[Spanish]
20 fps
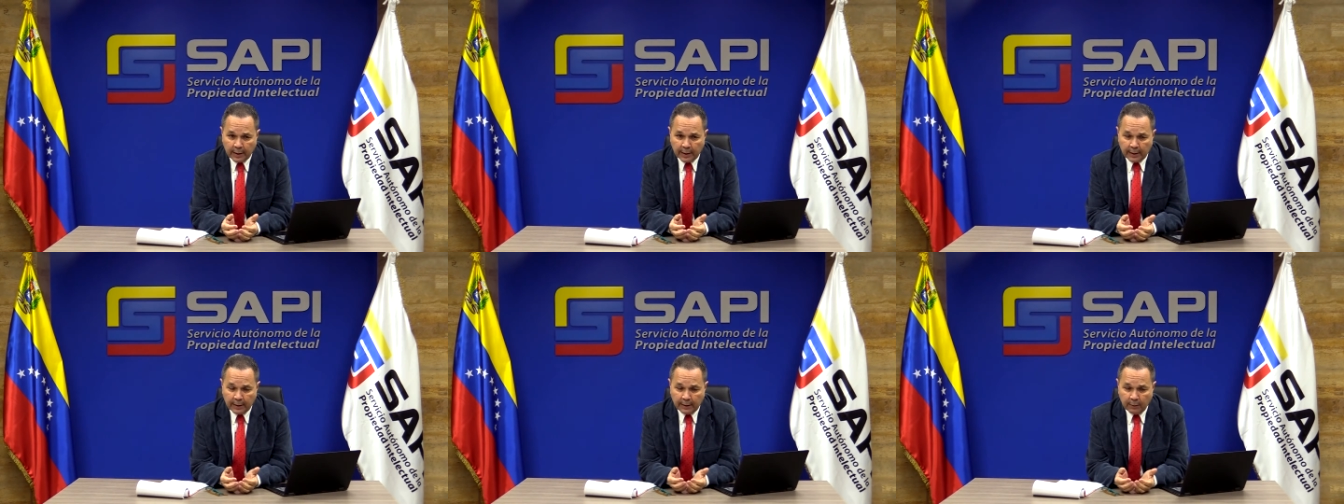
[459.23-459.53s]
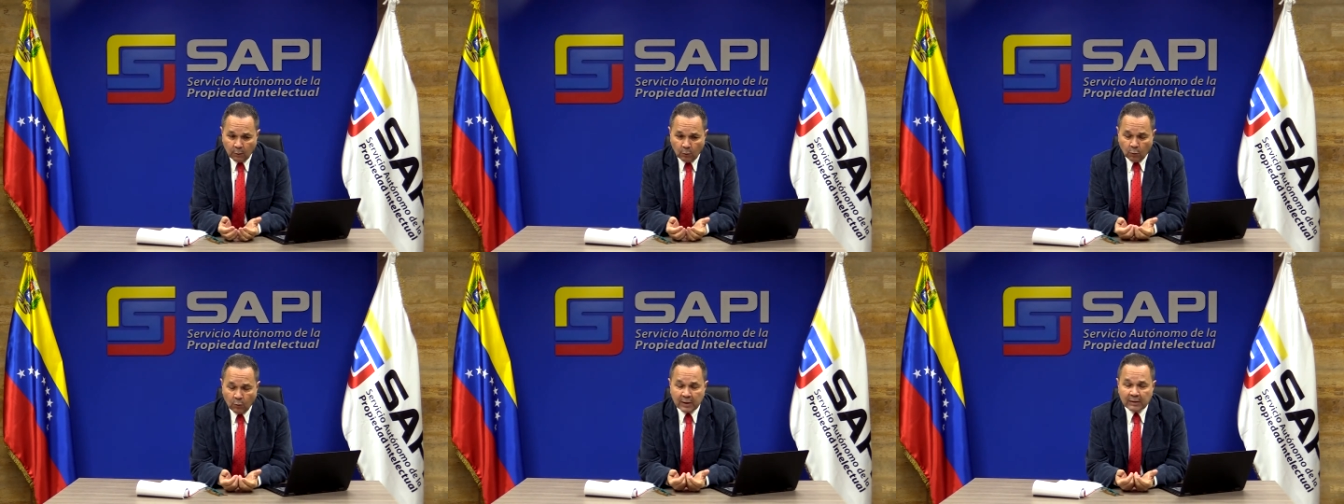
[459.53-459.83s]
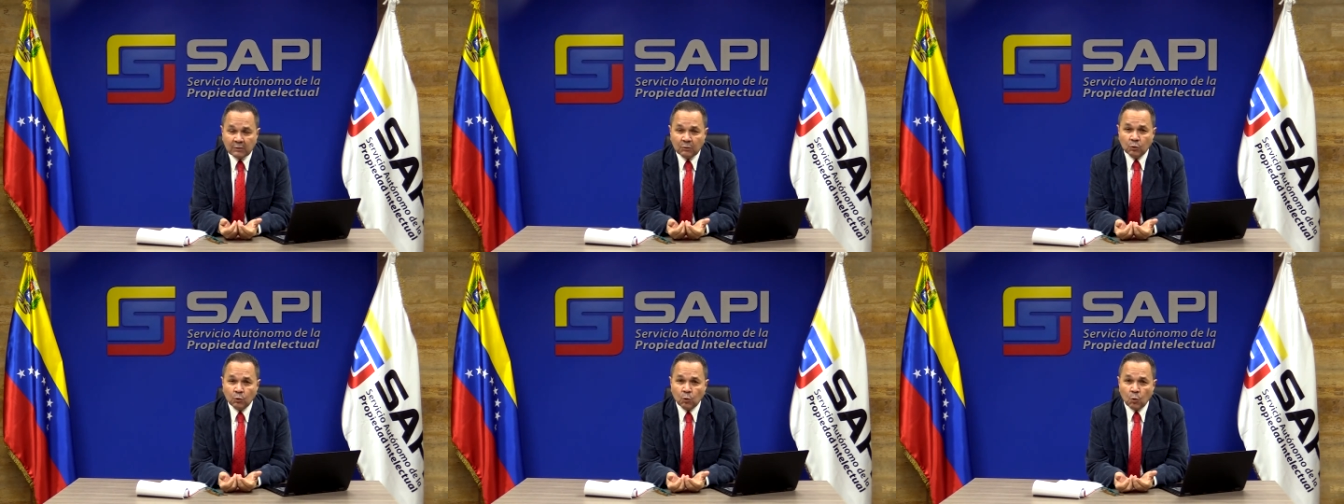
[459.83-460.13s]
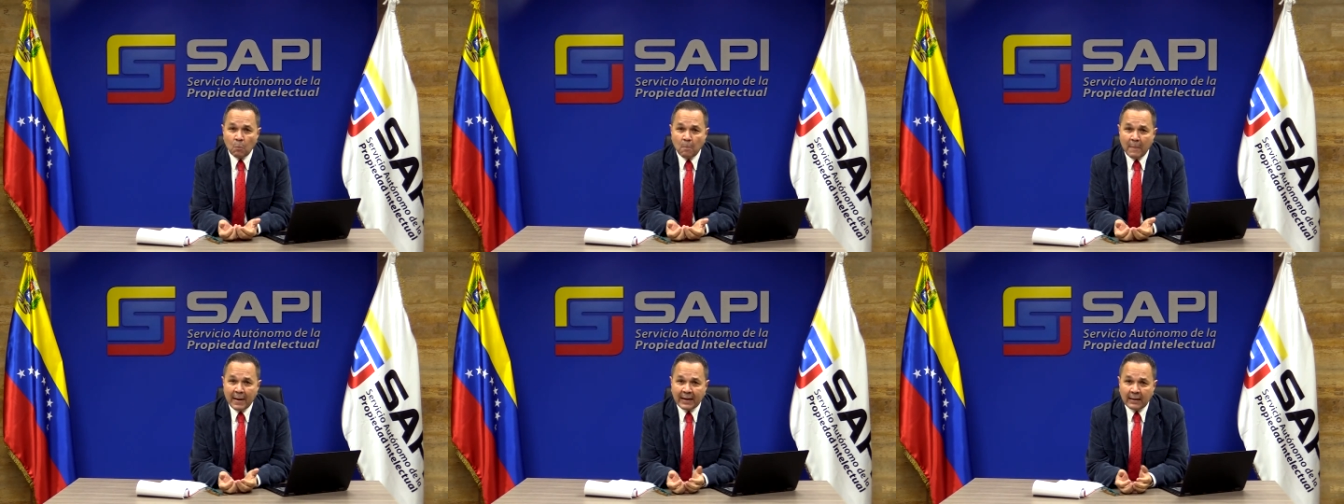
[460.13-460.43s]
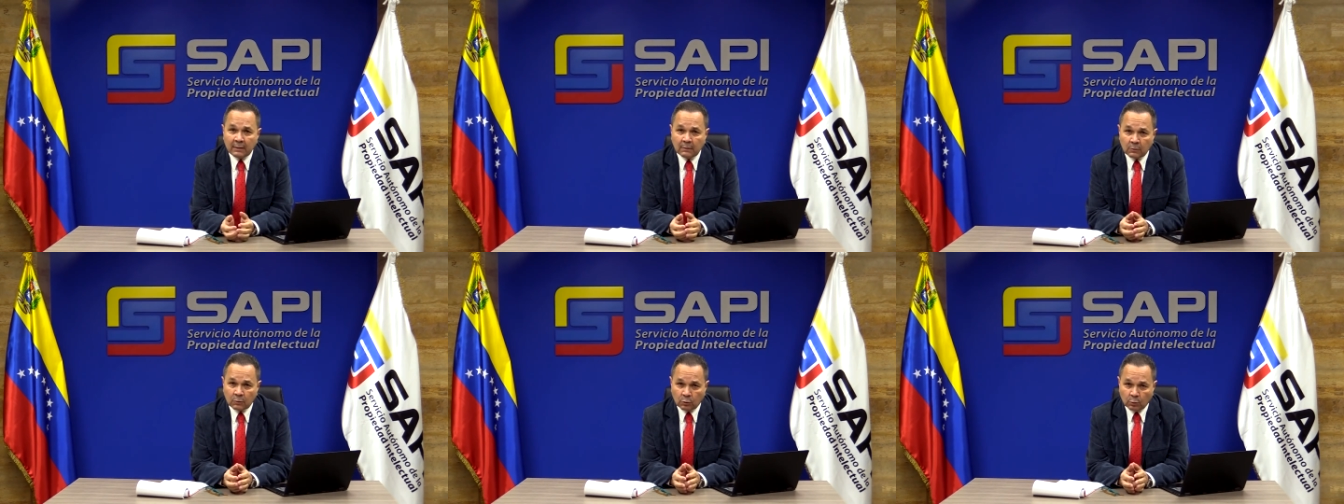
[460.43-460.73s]
eh, un
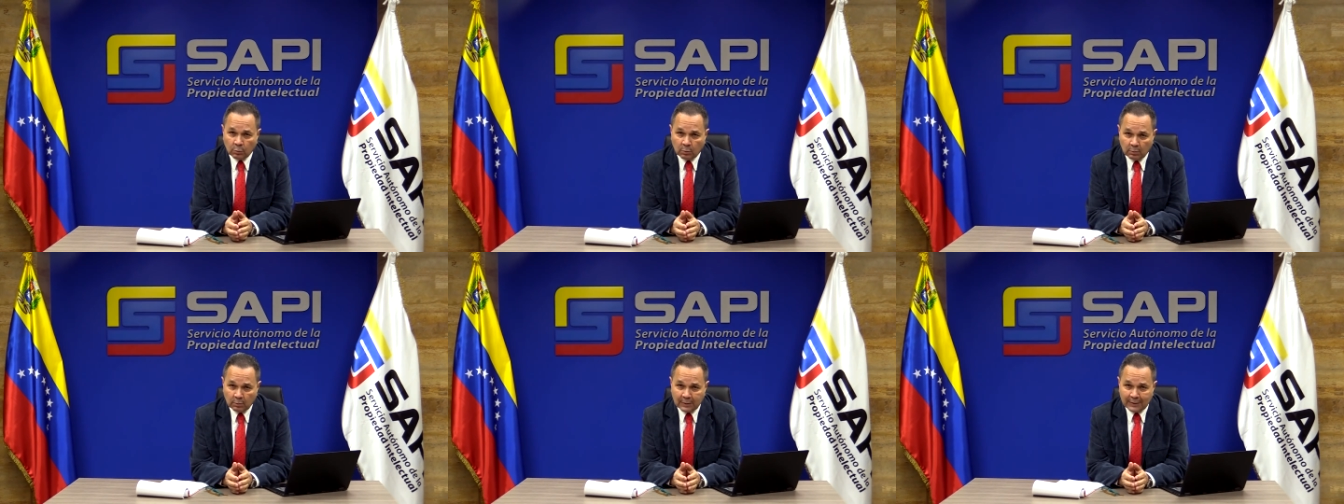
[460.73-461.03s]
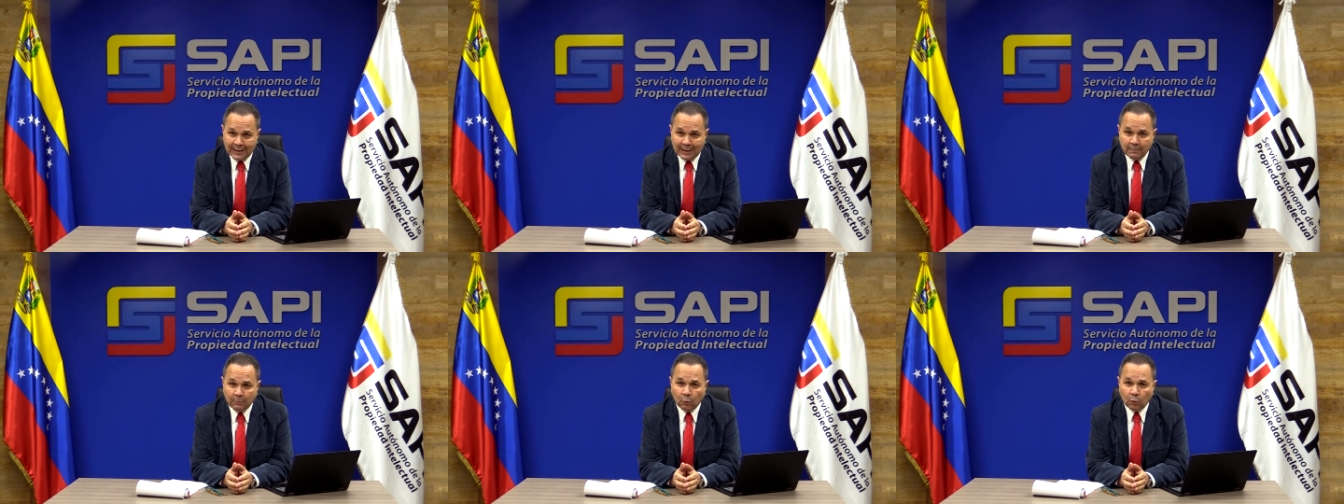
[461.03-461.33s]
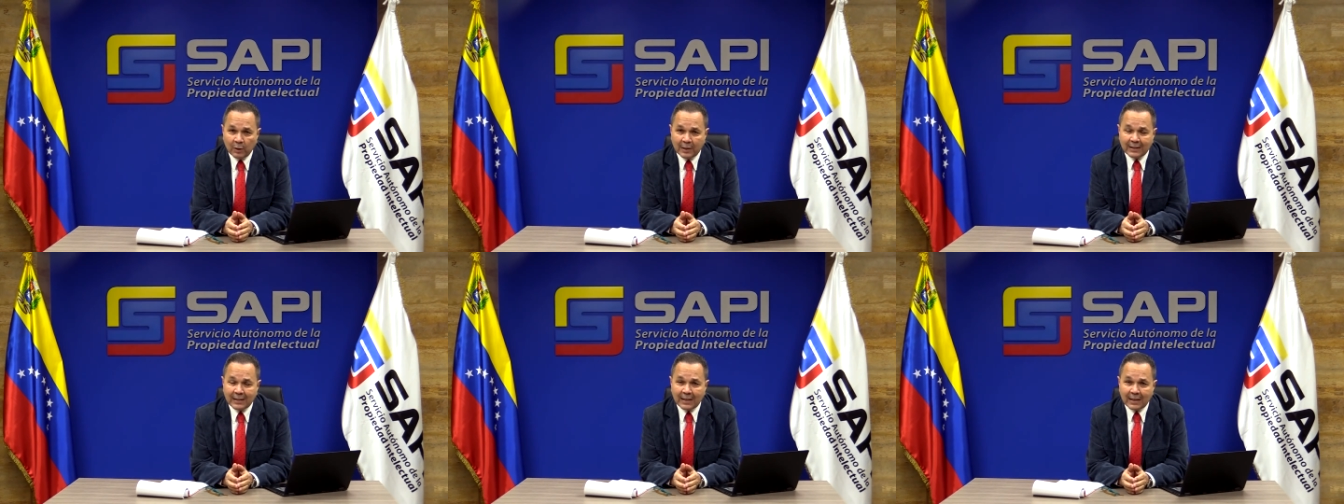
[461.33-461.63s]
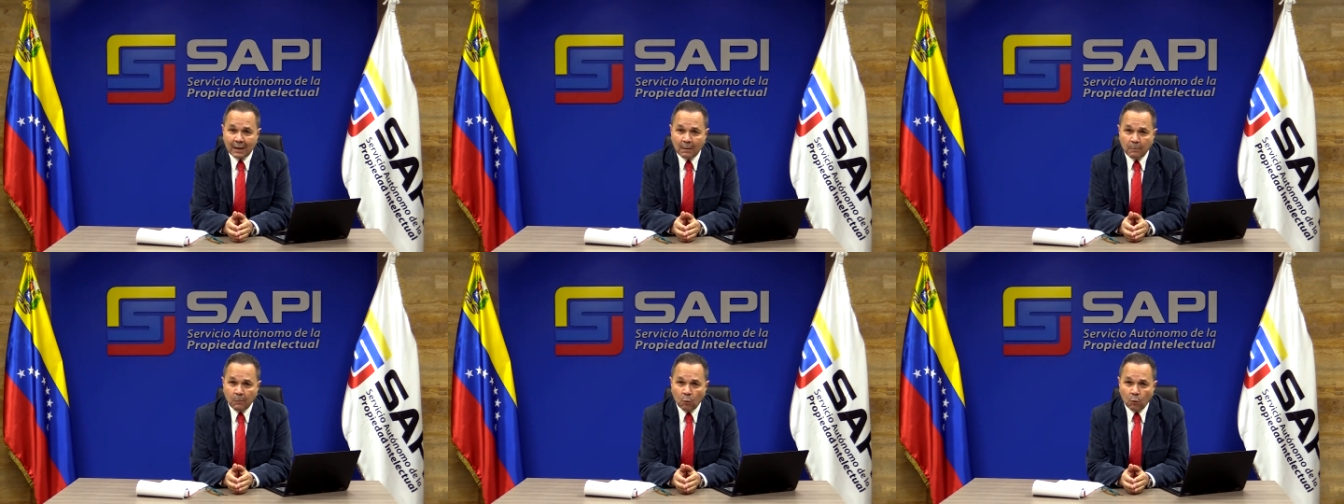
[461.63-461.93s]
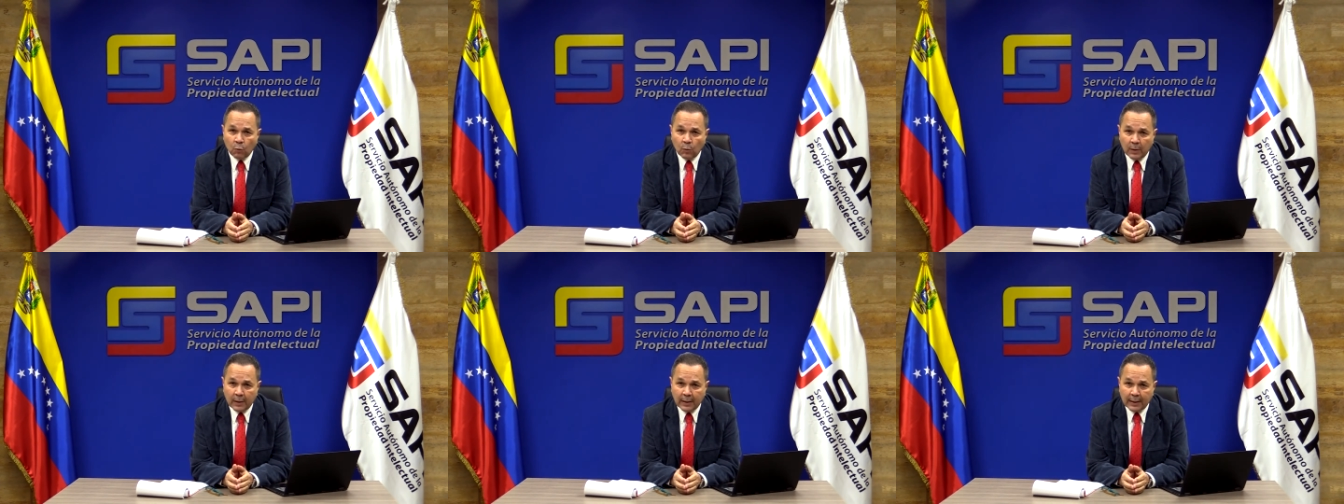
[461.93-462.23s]
instrumento de política
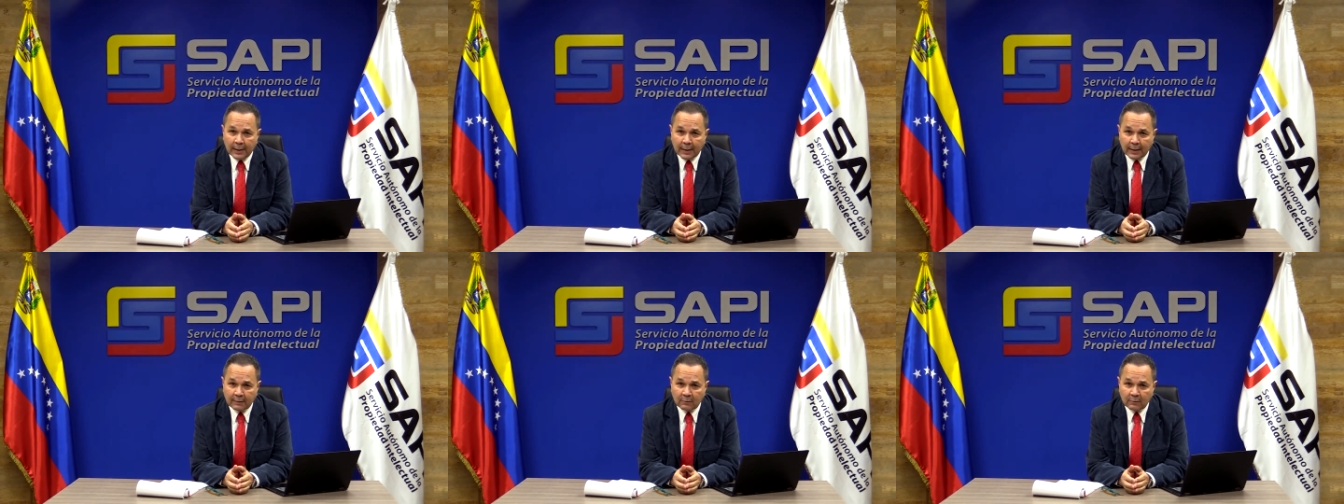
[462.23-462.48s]
pública,